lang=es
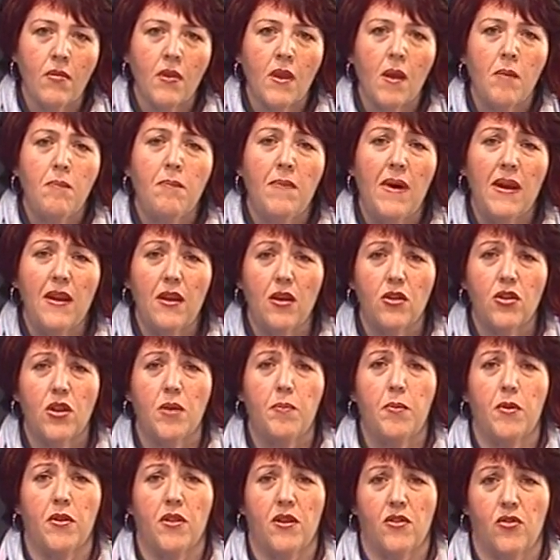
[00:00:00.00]
varios
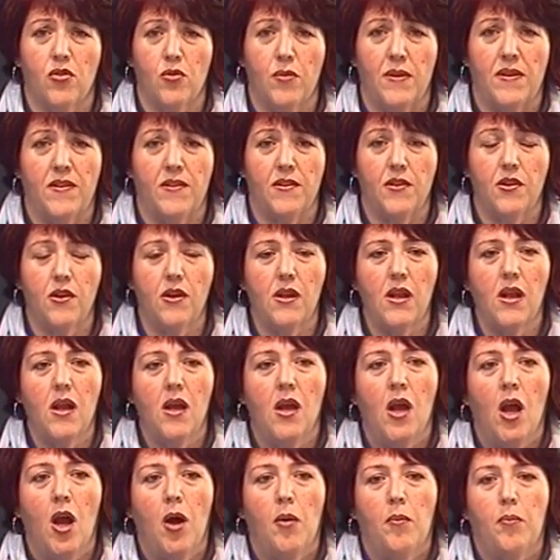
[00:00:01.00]
tipos de subvenciones,
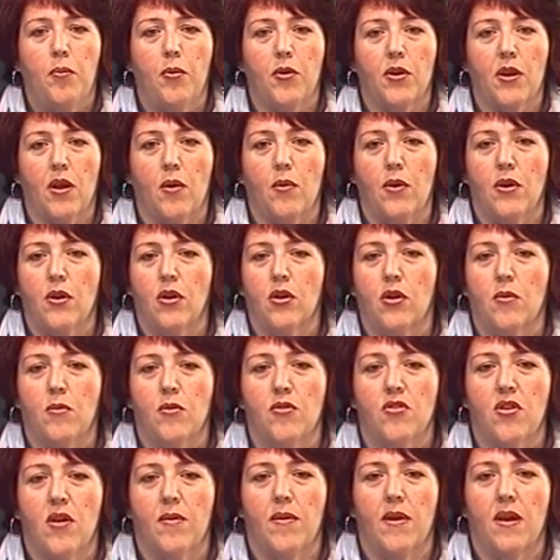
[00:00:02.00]
porque bueno, como
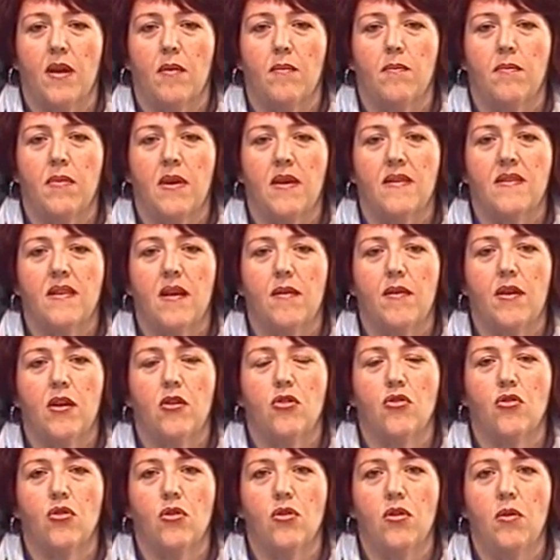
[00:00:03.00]
bien sabéis
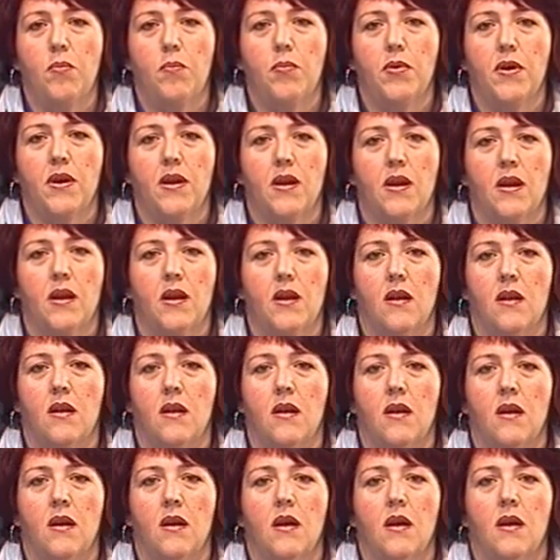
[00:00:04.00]
todos, pues el
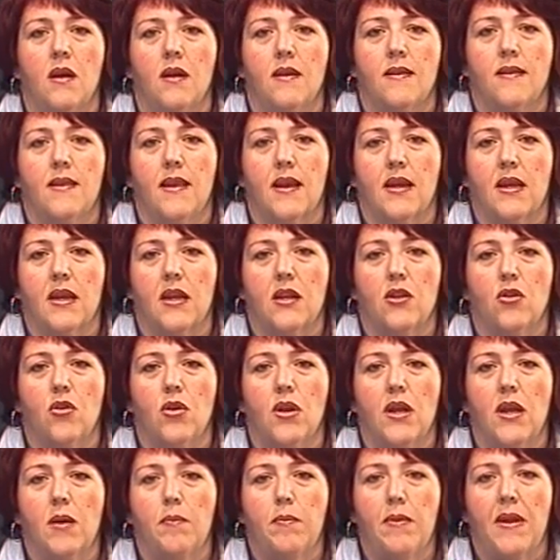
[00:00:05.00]
decreto
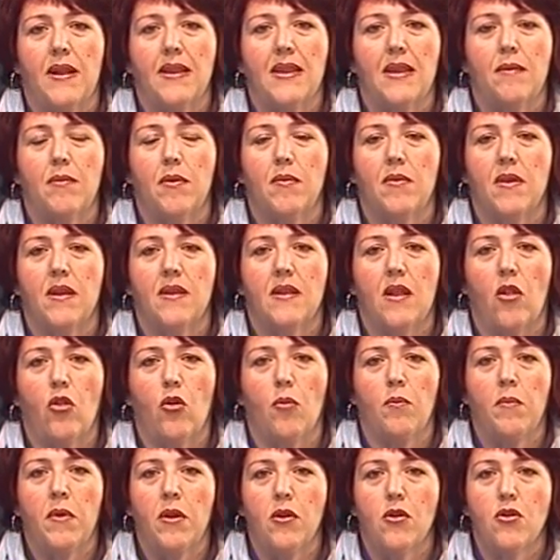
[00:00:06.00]
ley plan de vivienda
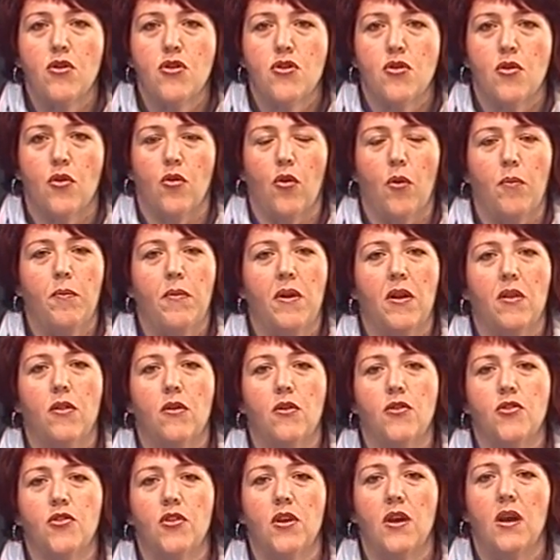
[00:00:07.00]

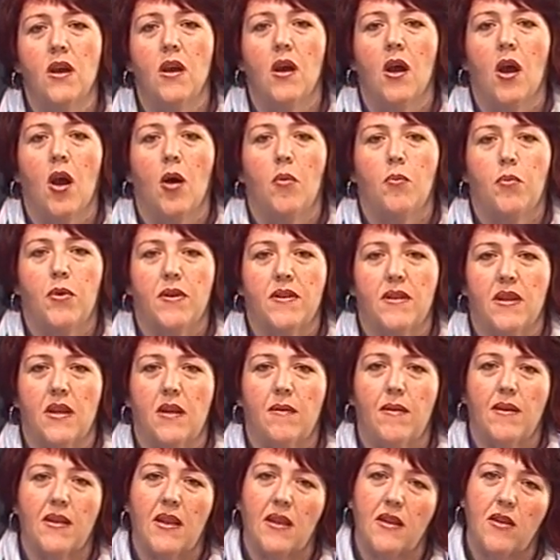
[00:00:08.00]
2008-2012 pues tiene
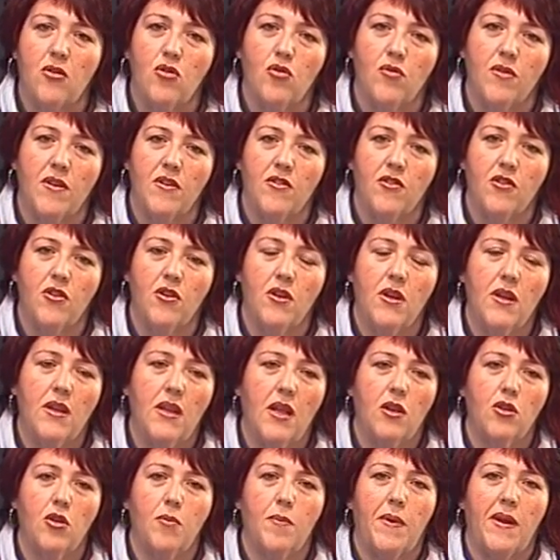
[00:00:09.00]
bastantes subvenciones
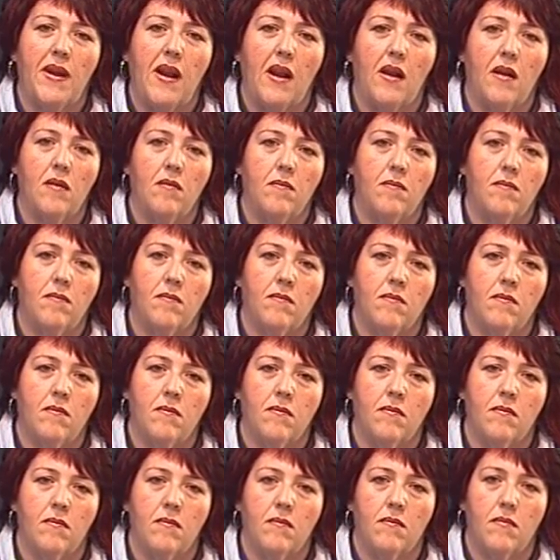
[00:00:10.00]
tanto para
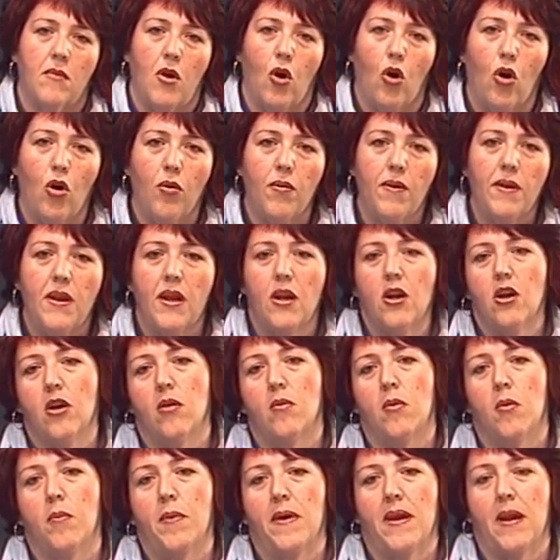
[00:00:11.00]
mm, jóvenes
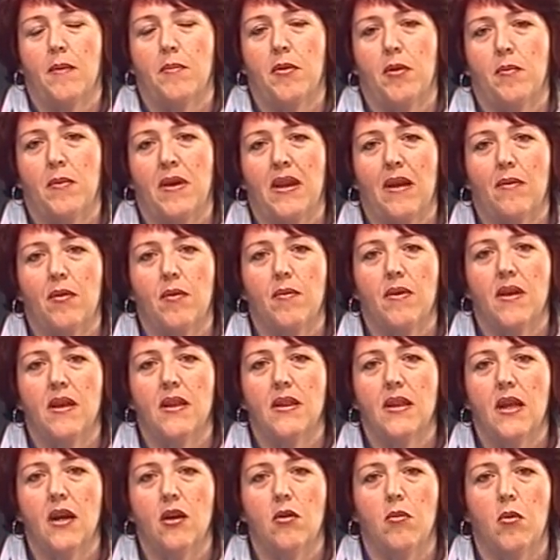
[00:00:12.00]
como para primera
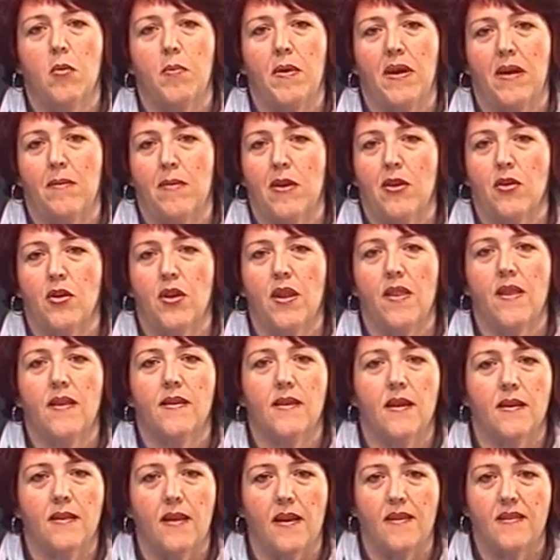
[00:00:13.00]
vivienda, como para mayores de
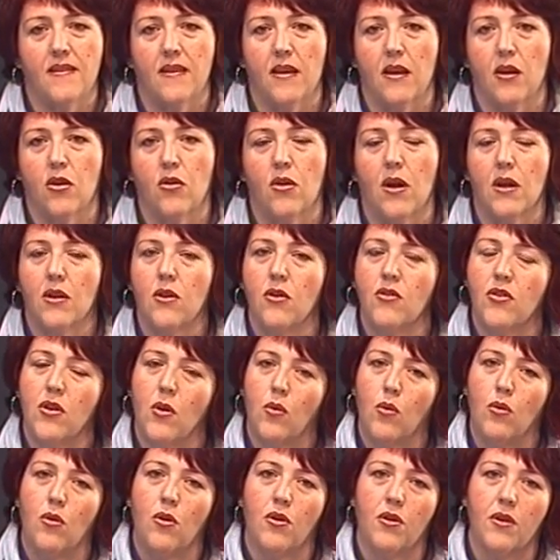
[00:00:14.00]
35 años,
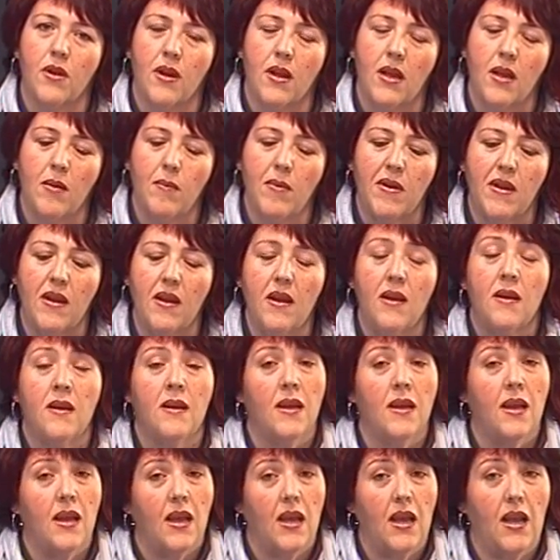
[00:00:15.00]
según los regímenes
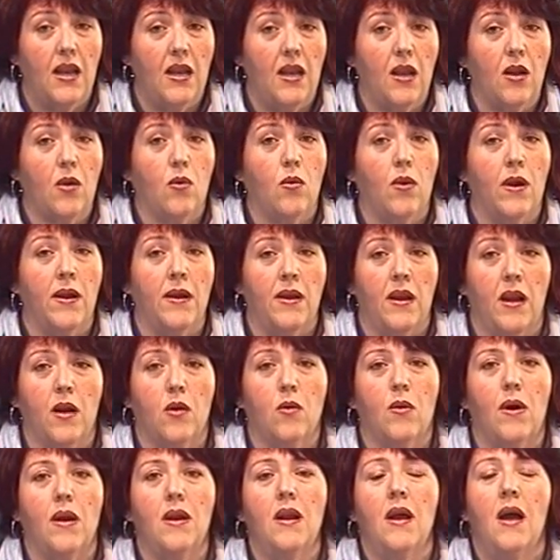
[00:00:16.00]
en el
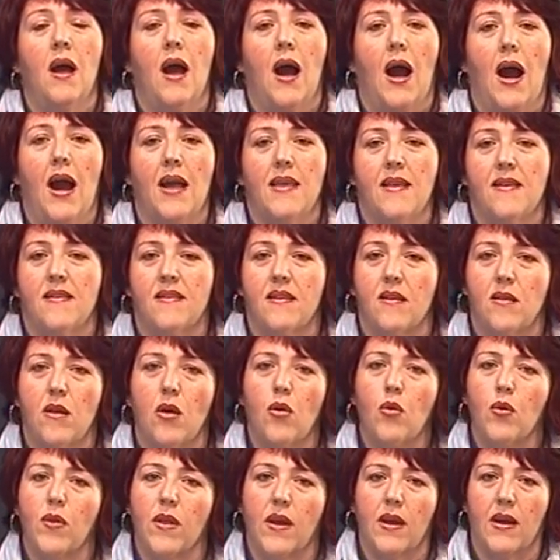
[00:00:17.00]
cual hayan sido
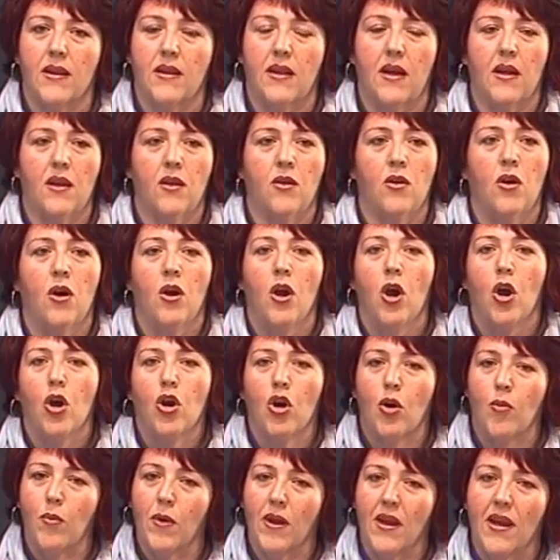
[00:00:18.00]
adjudicatarios,
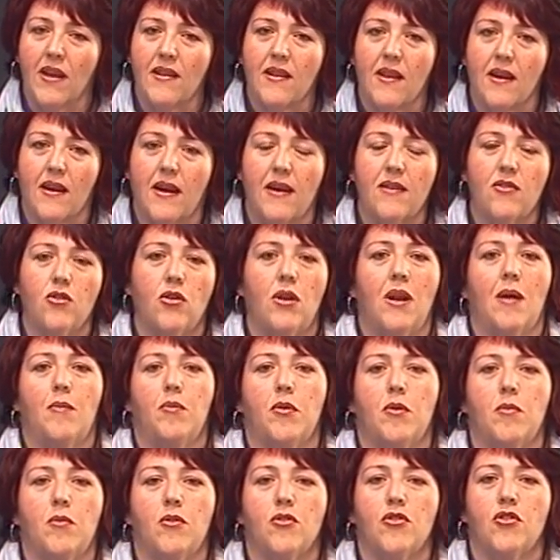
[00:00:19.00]
como en este caso la
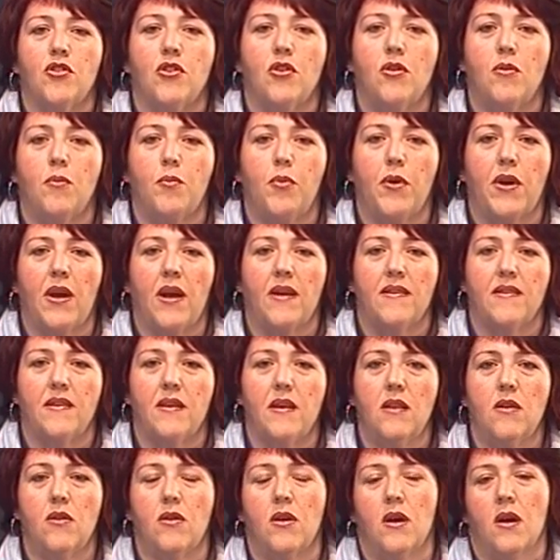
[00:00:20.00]
promoción pues ha
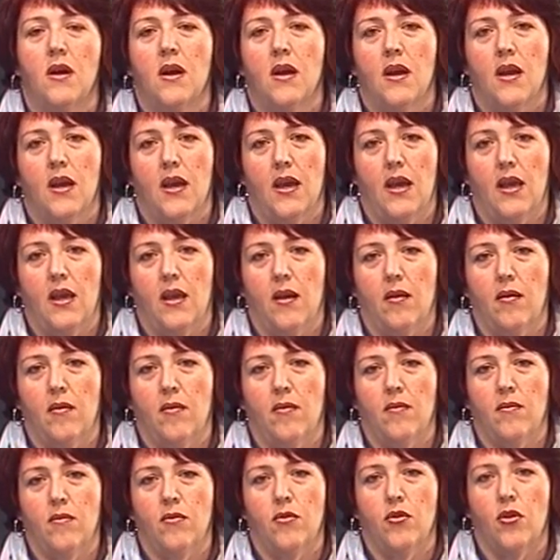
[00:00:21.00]
sido
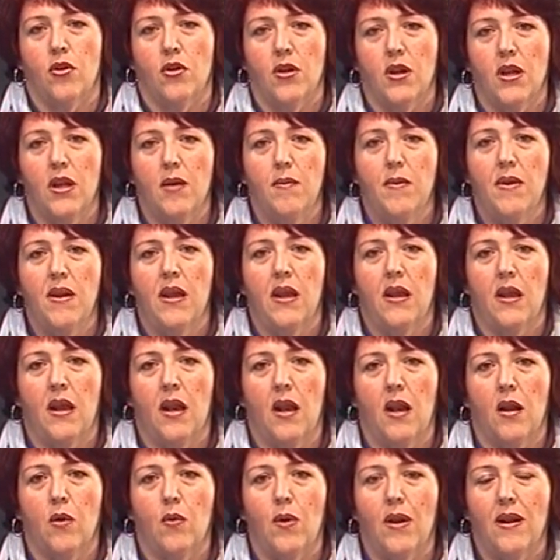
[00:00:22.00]
en dos regímenes, en
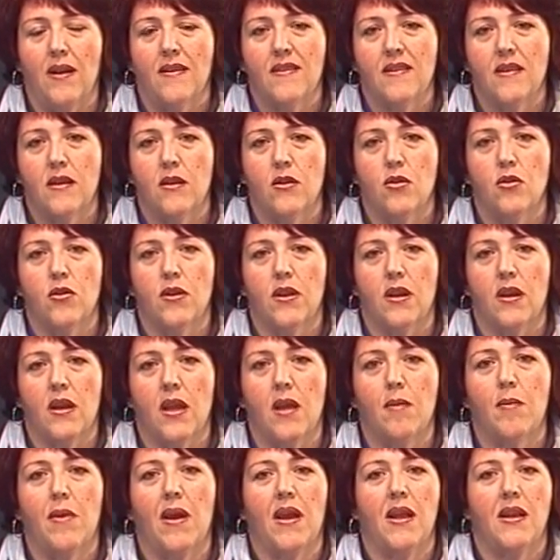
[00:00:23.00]
el cual ha sido de
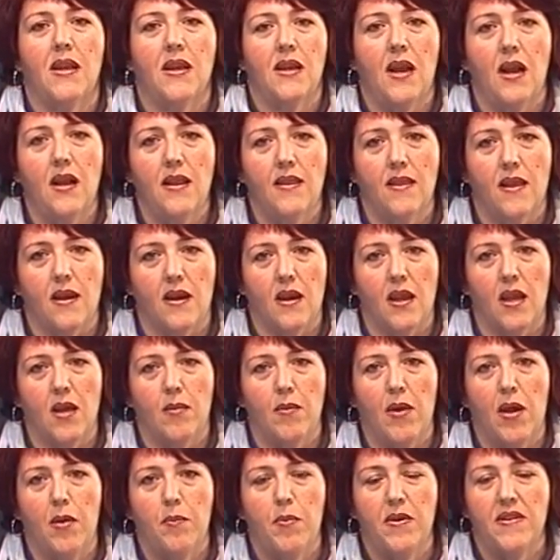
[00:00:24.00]
régimen general y de
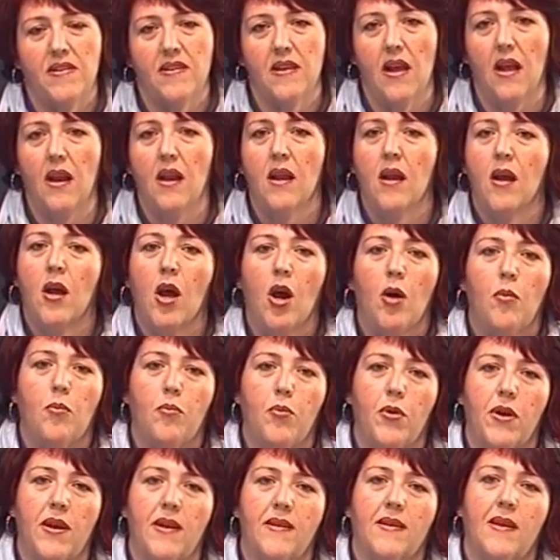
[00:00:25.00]
régimen especial,
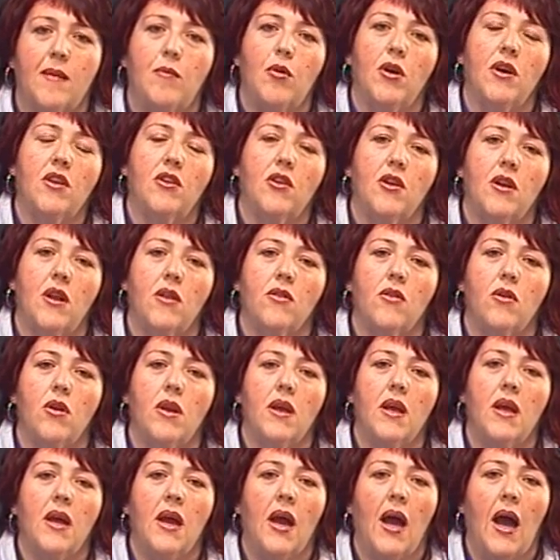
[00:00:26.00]
pues estamos
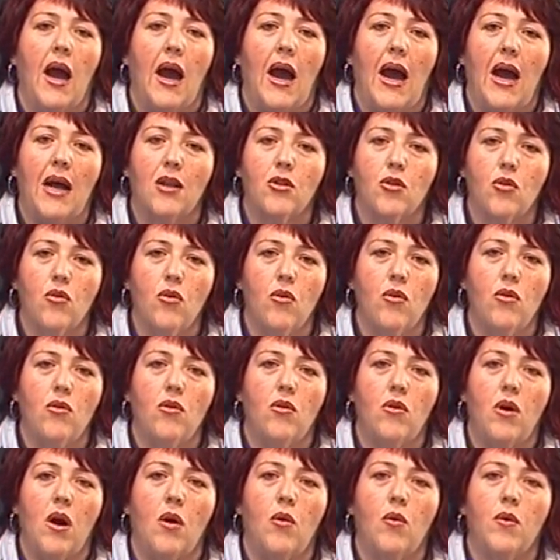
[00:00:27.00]
gestionándole a todos
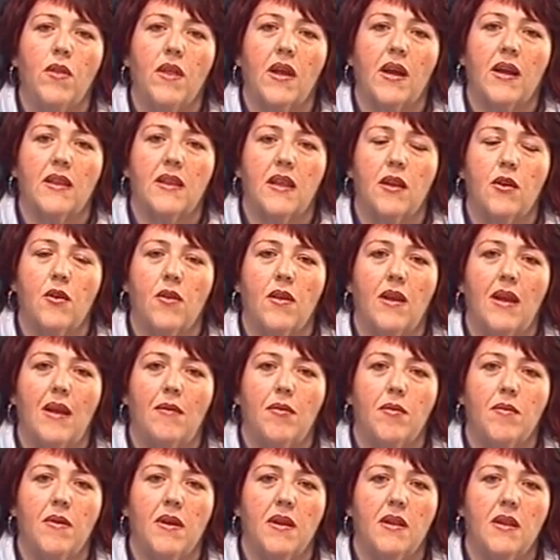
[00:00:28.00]
los adjudicatarios de la
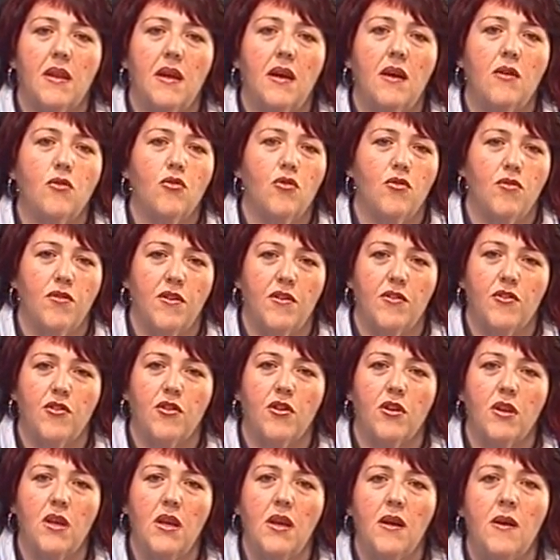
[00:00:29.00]
vivienda
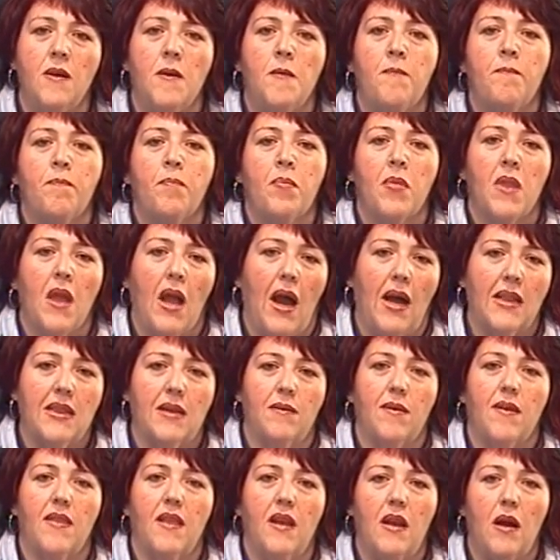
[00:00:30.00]
subvenciones a
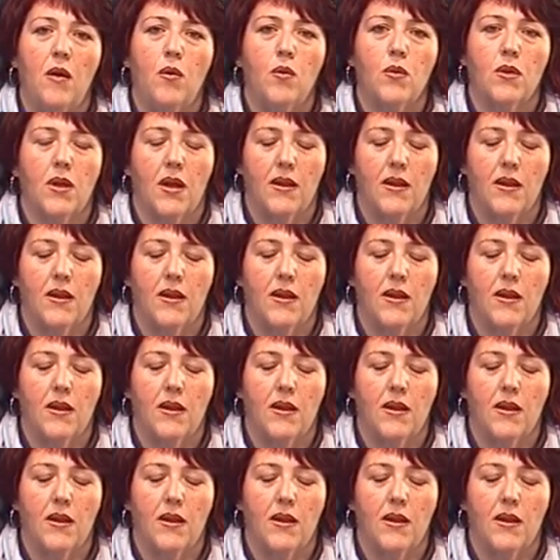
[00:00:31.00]
través de la Junta de